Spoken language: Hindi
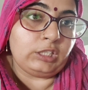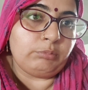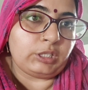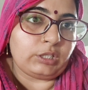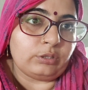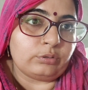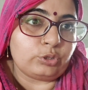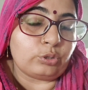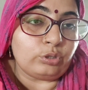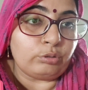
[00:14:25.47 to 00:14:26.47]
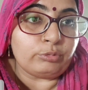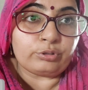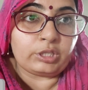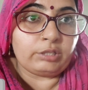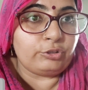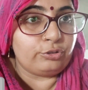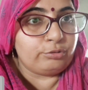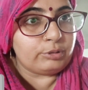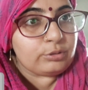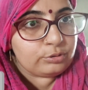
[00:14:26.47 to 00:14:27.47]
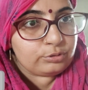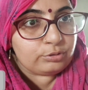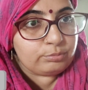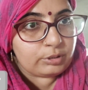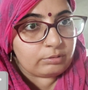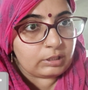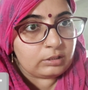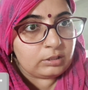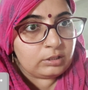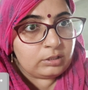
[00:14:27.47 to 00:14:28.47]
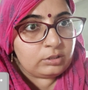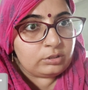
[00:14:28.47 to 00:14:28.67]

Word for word: यूट्यूबर तो यूट्यूबर हुआ छोटो मोटो बड़ा के हुआ